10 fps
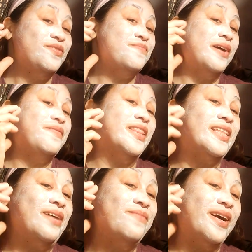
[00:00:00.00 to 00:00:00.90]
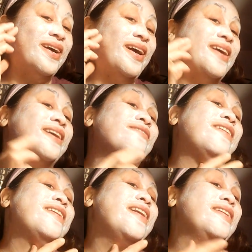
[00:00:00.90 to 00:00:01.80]
yung mga matataba kagaya ko,
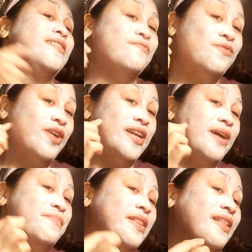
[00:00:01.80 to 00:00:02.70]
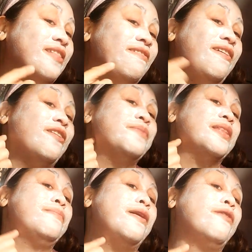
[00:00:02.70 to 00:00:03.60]
ayan, yung mukha dapat dito lang,
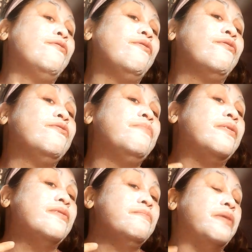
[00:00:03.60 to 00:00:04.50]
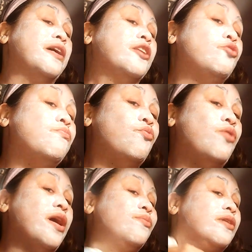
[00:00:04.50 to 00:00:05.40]
mataba ako, parang ito
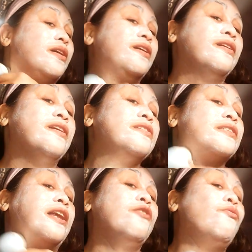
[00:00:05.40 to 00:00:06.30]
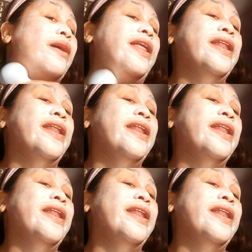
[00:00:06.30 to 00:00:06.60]
mukha ko na rin, kaya isali ko yan.